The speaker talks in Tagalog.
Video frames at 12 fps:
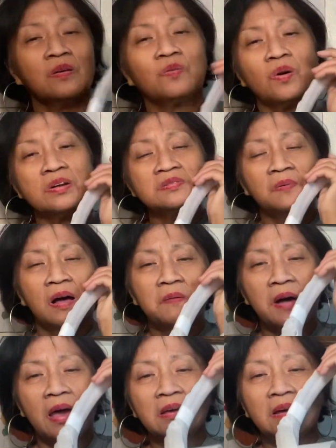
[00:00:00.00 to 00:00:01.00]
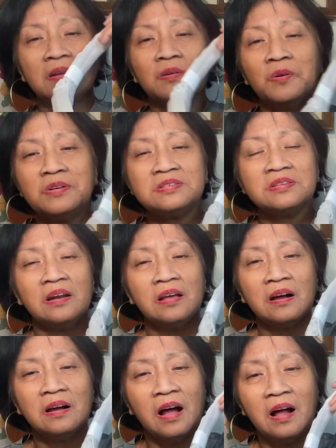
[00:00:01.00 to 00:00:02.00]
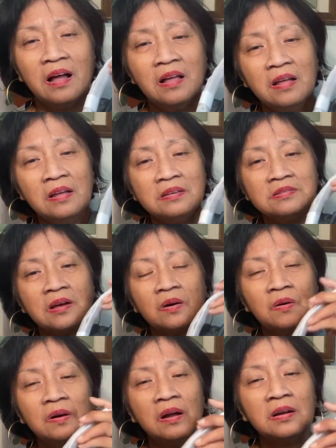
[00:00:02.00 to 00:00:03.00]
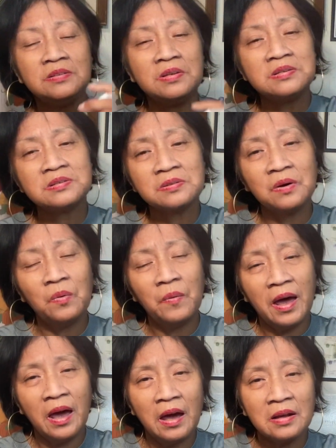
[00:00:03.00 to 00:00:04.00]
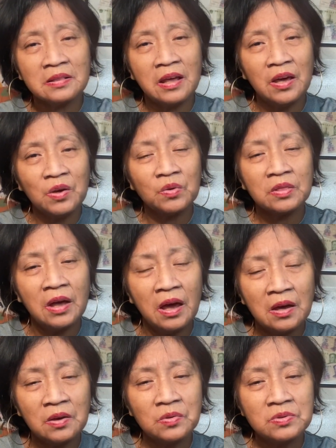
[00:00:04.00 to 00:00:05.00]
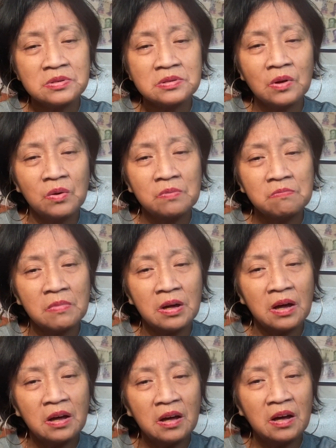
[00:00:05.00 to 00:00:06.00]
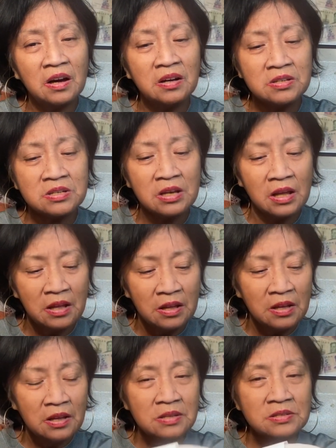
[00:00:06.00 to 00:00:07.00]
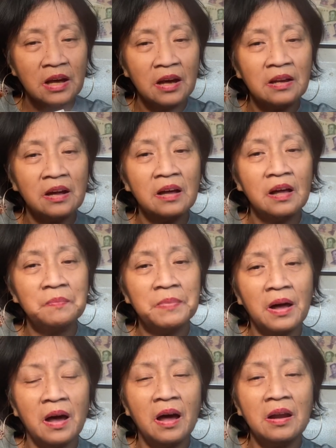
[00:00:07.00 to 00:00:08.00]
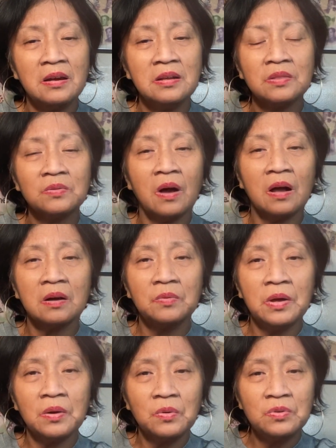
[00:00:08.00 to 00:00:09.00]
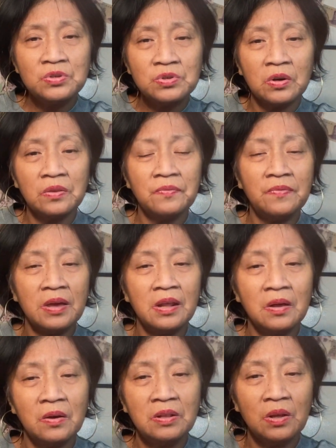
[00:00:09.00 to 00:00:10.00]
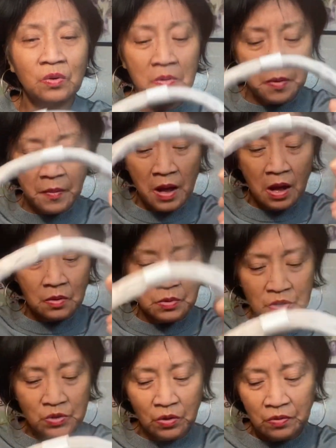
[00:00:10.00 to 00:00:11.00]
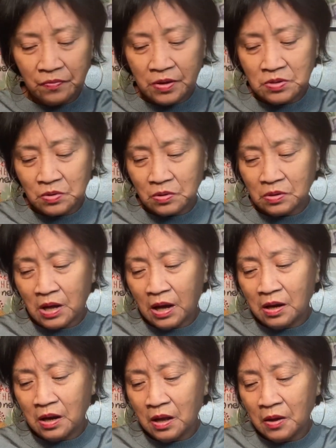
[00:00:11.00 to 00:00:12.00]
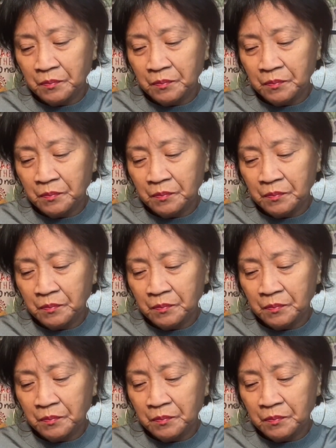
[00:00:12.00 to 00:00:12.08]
Kors, maka Michael Kors talaga. So, just going, thank you, thank you so much. Sana nga pangalan nito gagawin kong short video. Hindi ko naman gagawin short video to dahil